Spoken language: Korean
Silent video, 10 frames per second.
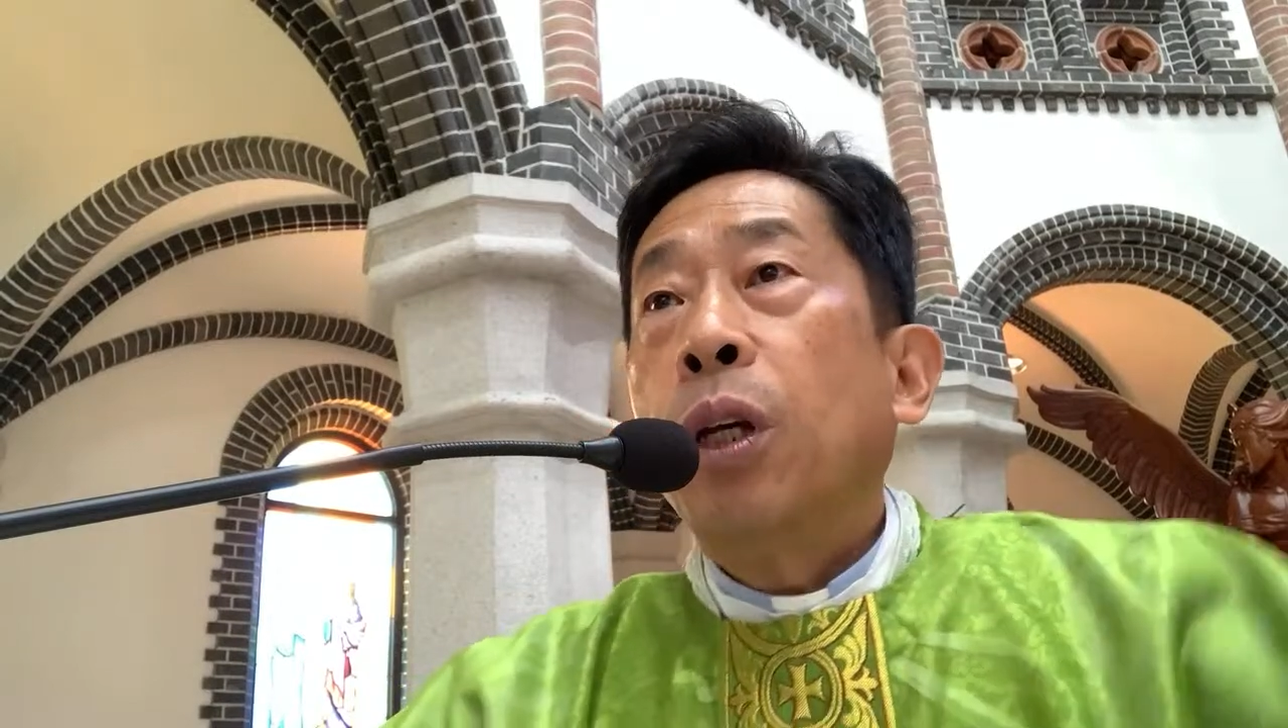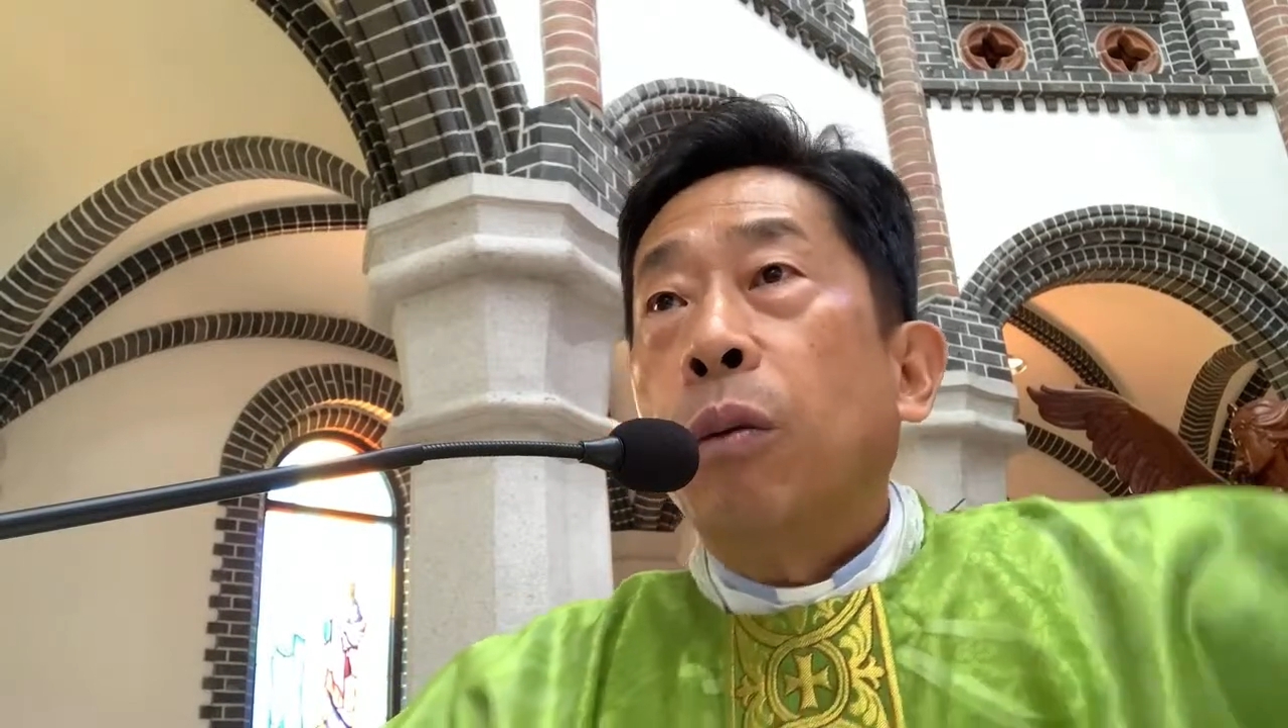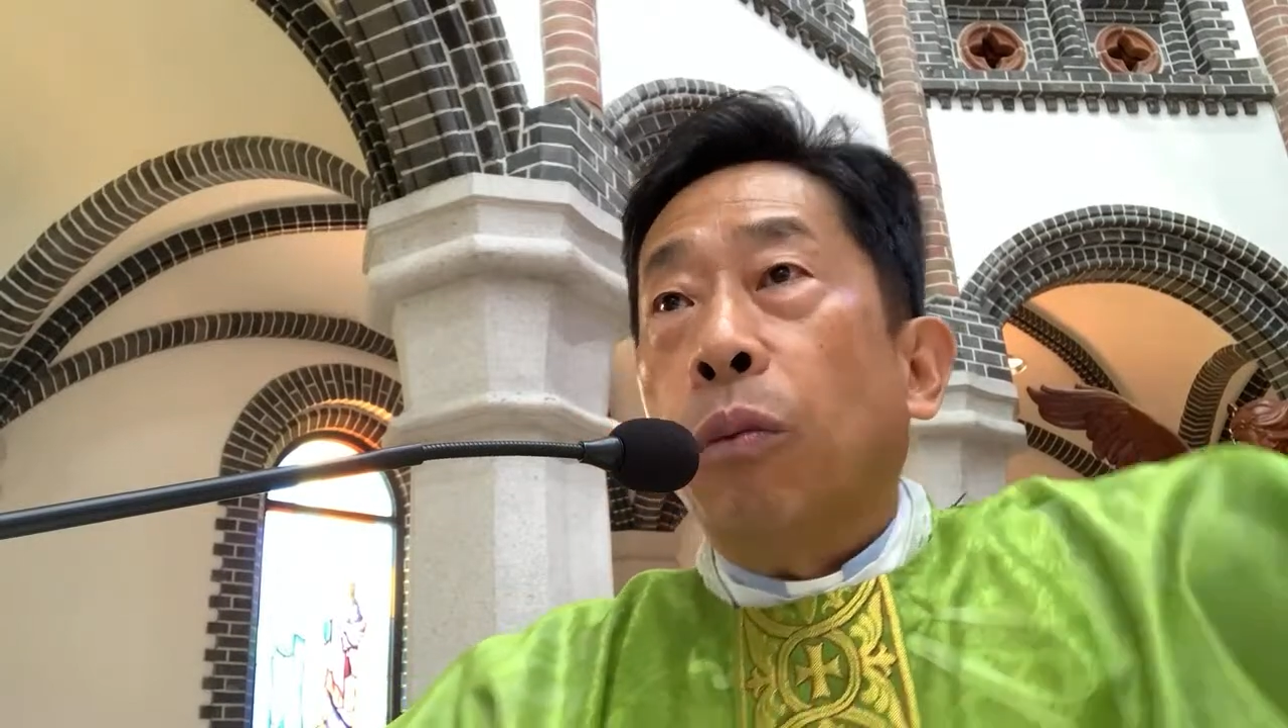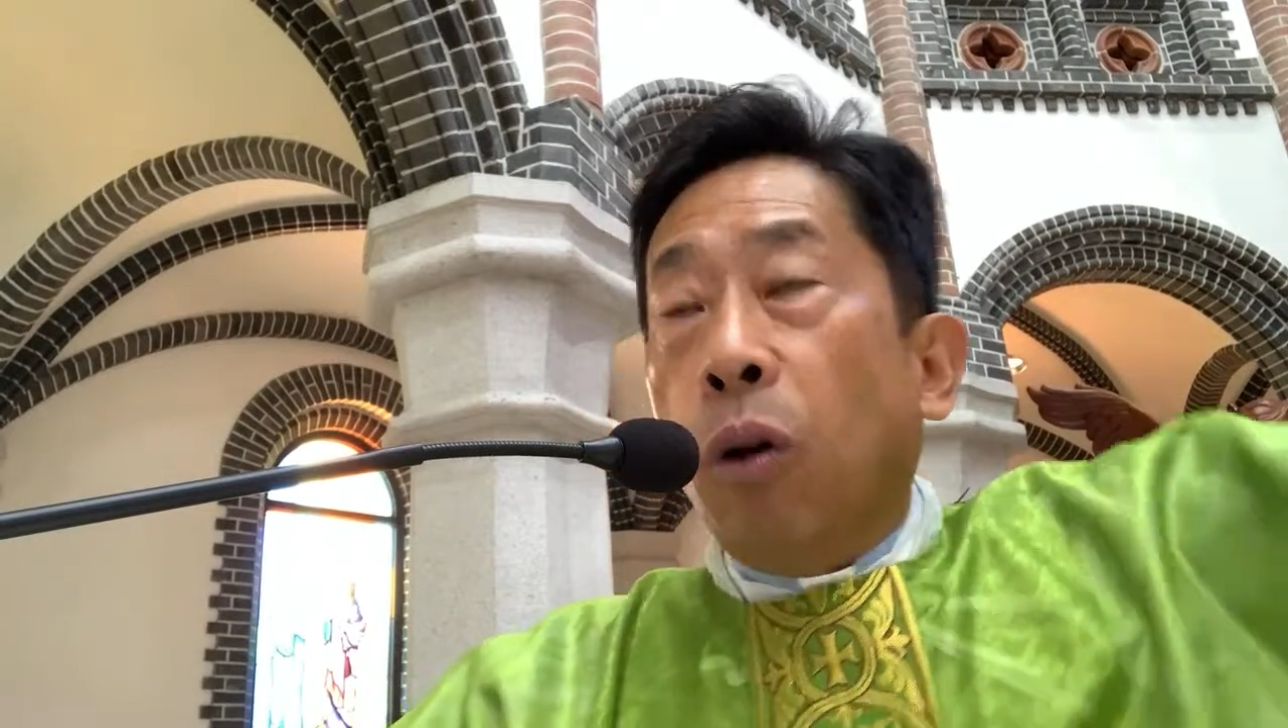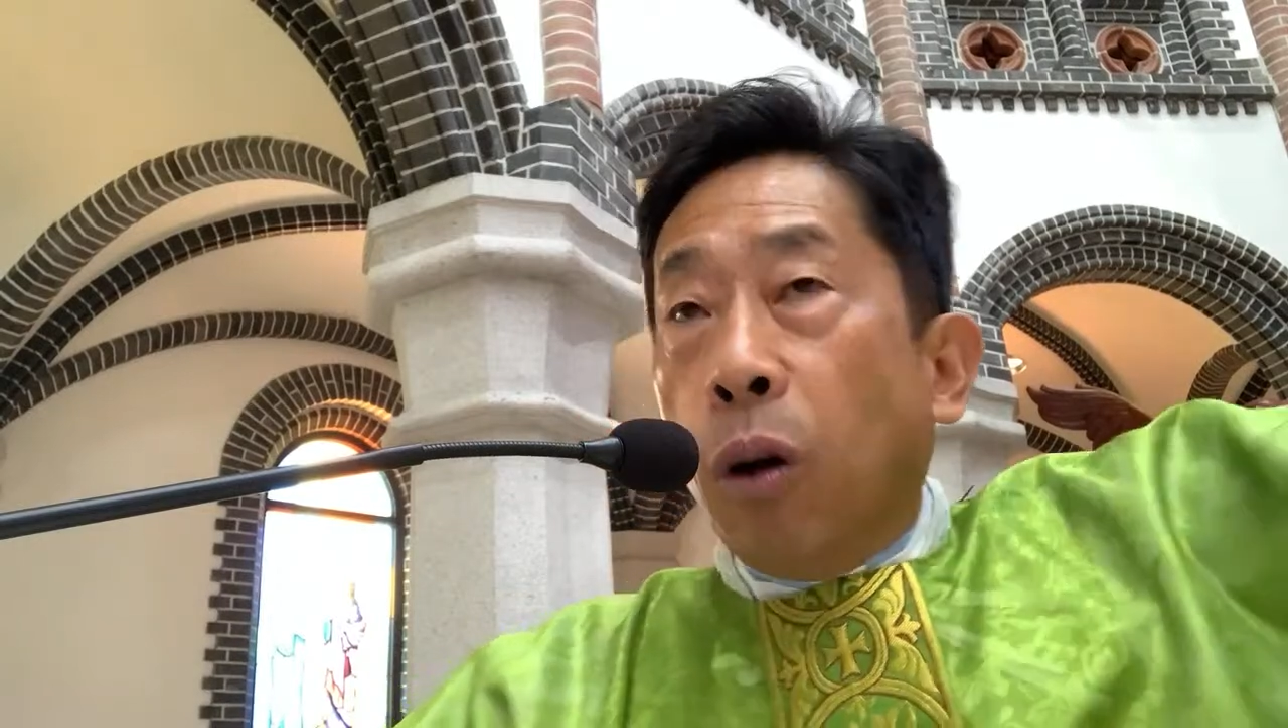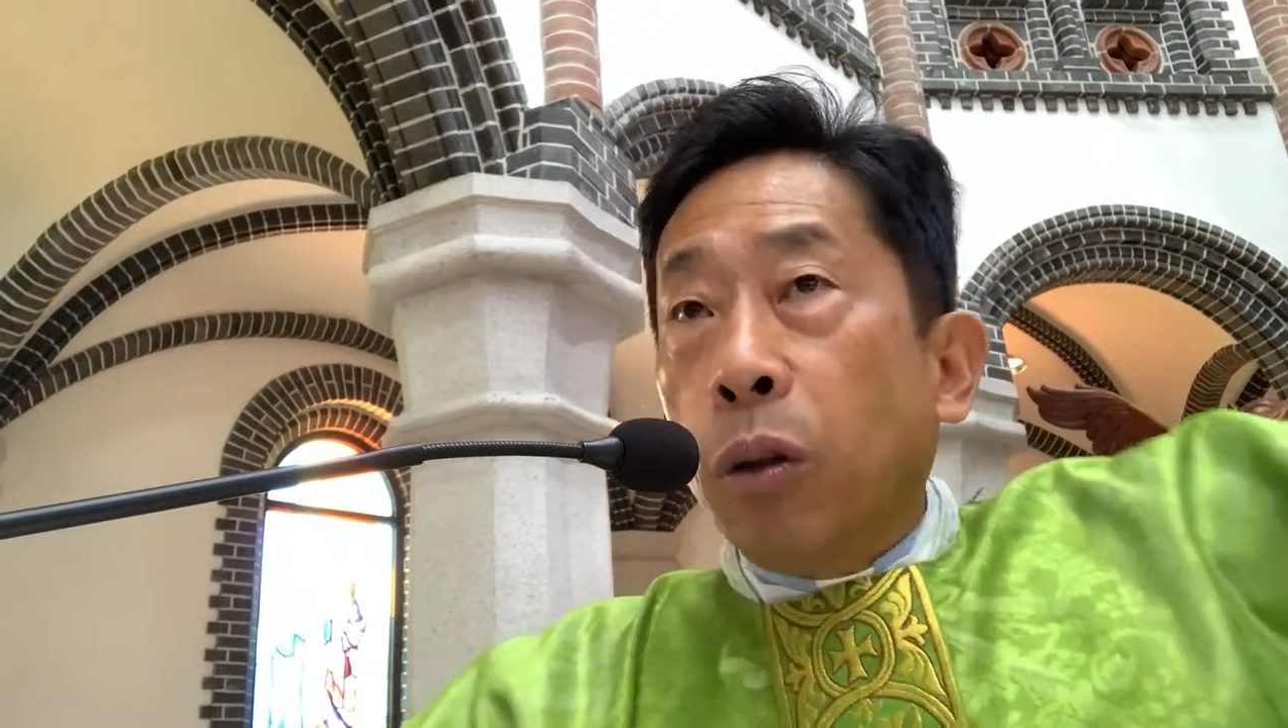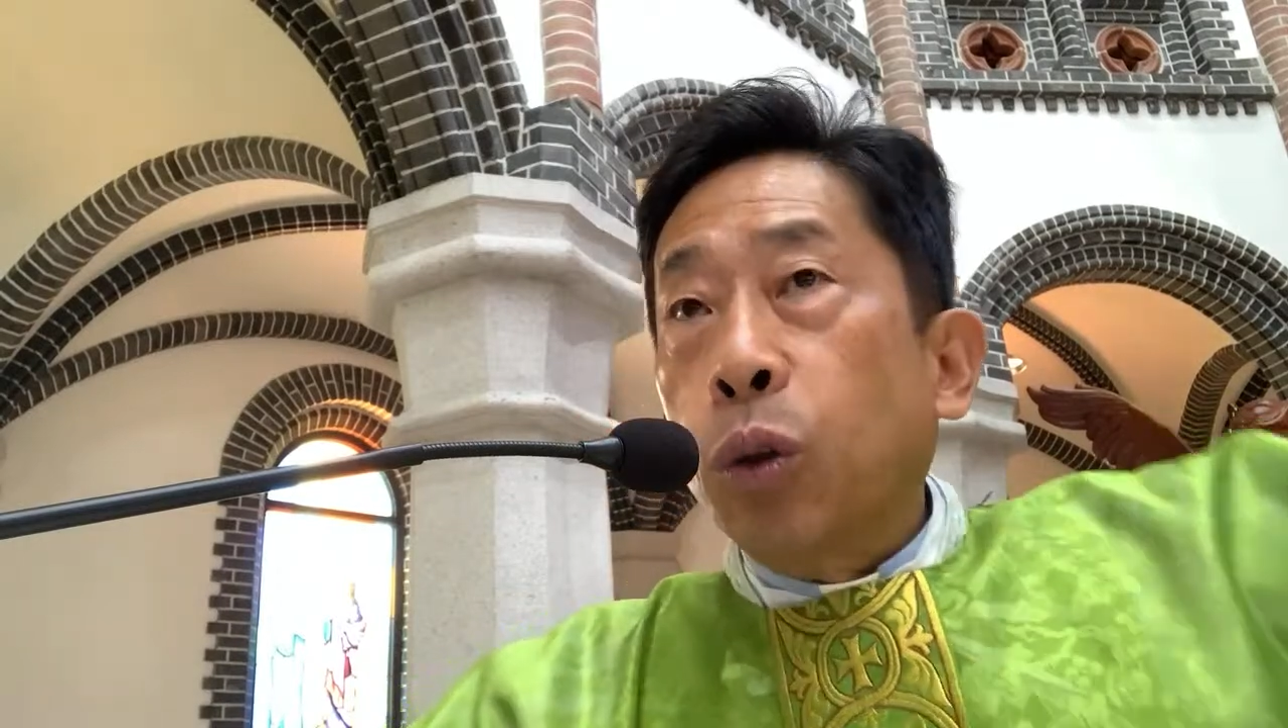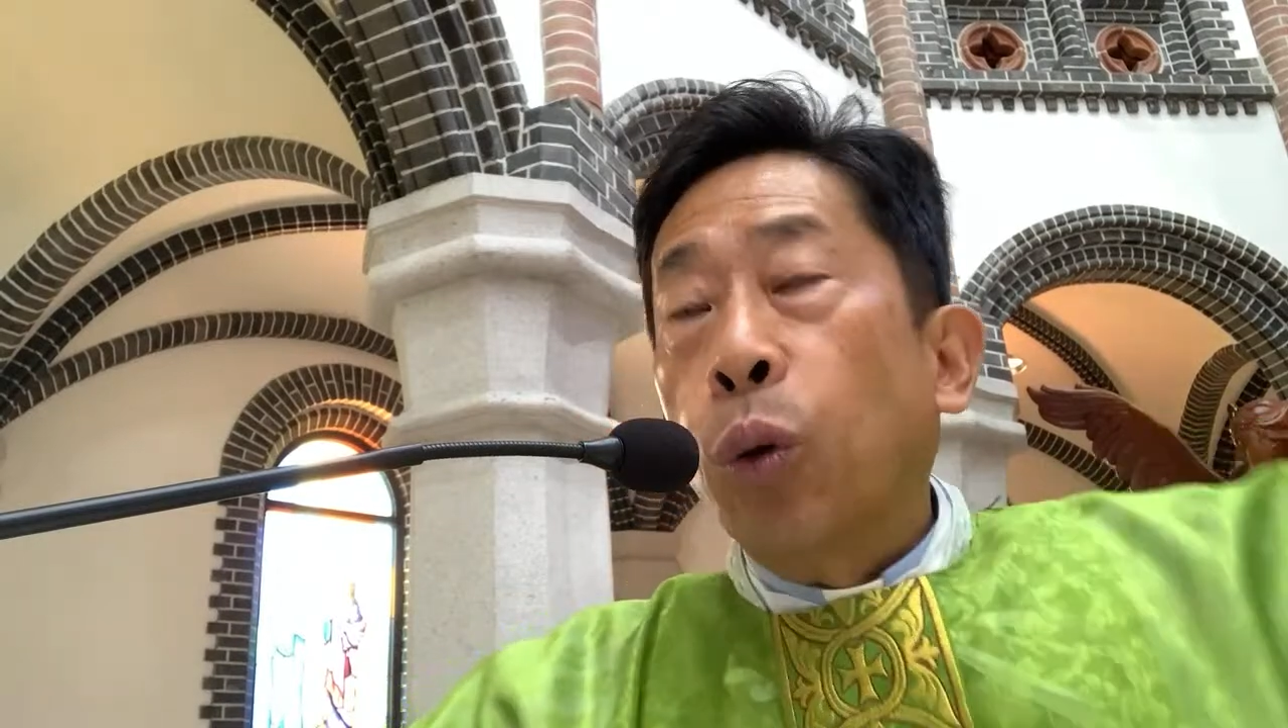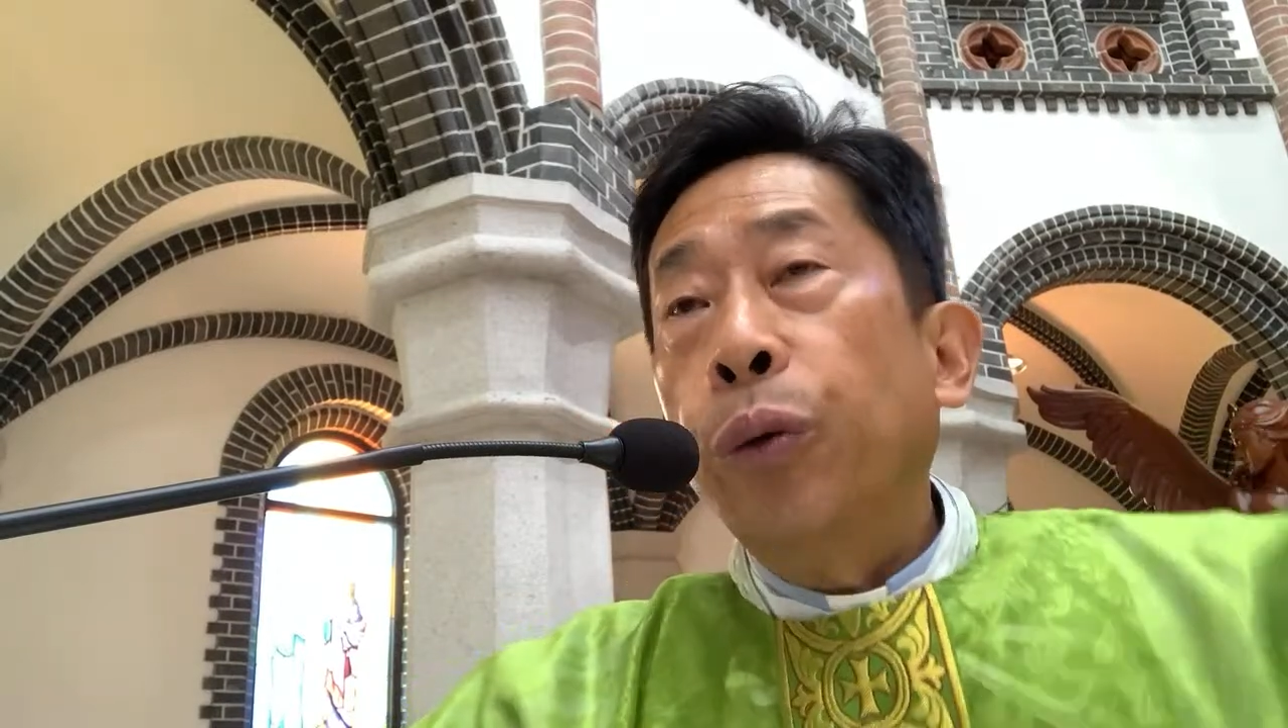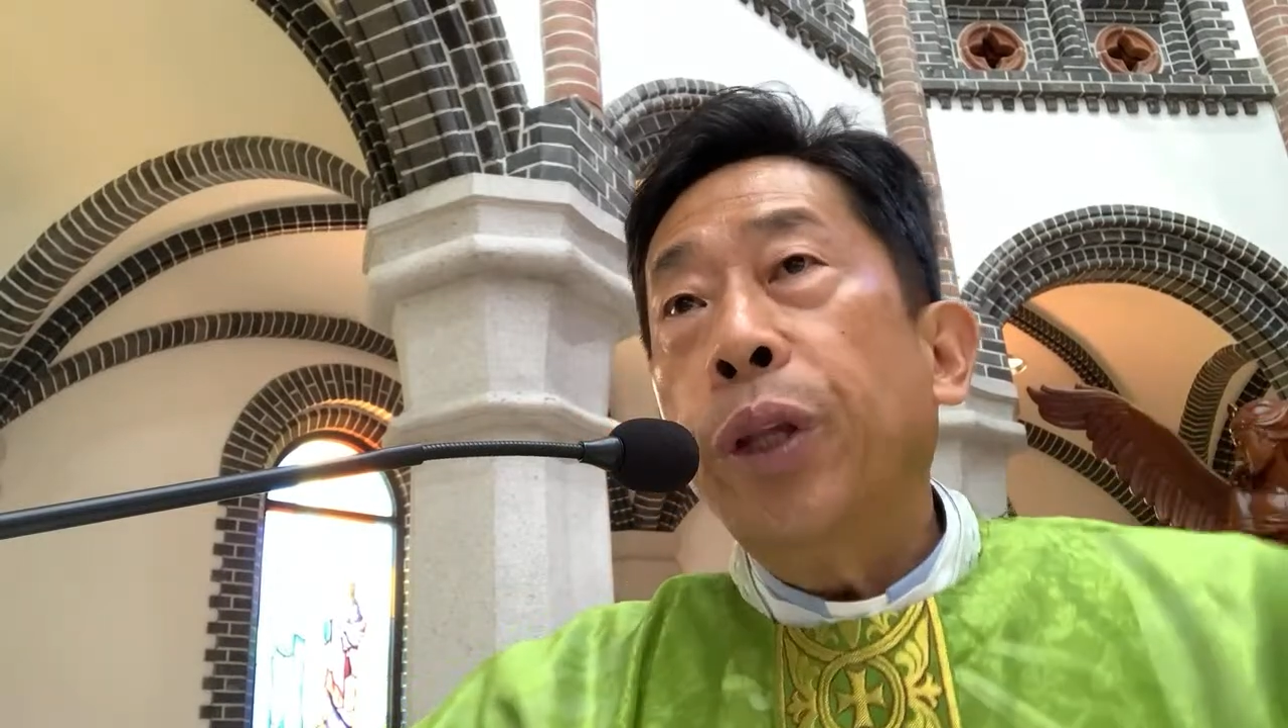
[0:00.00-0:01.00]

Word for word: 뭐 좋은